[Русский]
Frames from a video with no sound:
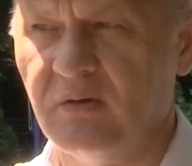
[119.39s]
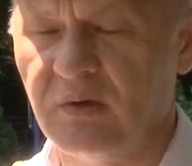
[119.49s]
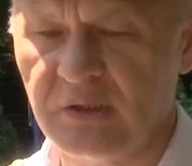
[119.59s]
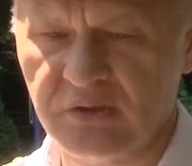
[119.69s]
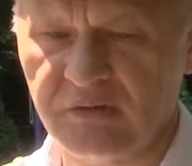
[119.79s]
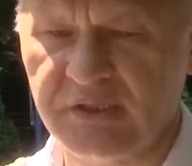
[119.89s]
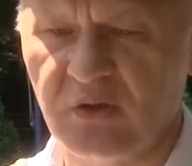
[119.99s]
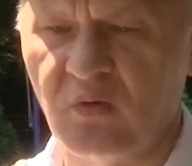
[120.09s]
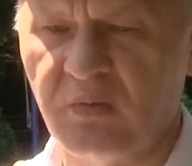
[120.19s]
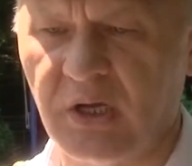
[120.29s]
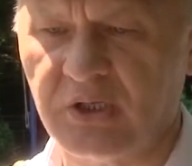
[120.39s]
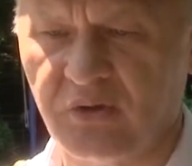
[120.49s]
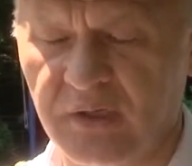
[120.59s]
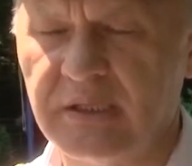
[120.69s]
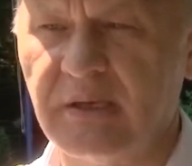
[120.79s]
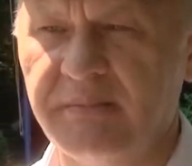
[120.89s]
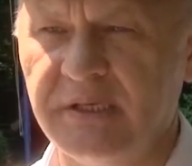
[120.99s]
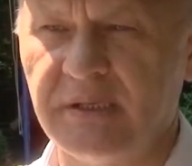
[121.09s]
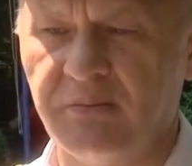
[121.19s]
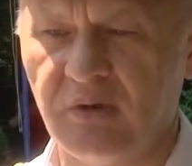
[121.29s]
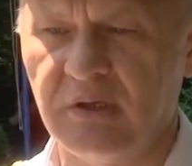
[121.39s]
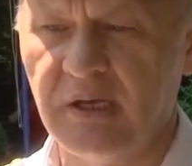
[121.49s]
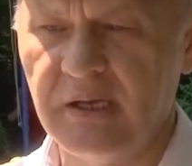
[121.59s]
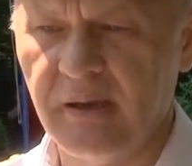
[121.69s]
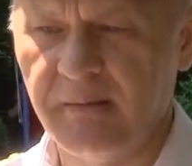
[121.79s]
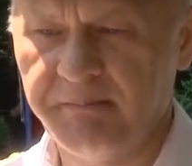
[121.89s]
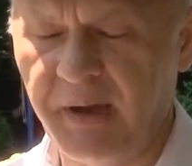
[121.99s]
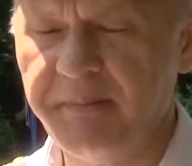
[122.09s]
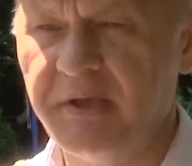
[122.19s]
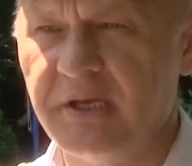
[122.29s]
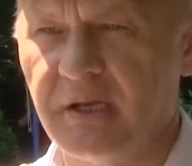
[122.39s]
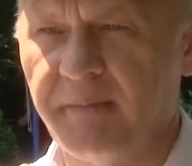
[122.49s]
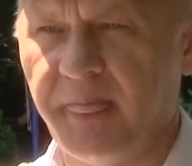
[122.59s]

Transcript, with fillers: У нас уже в задумках, что на этом месте будет памятник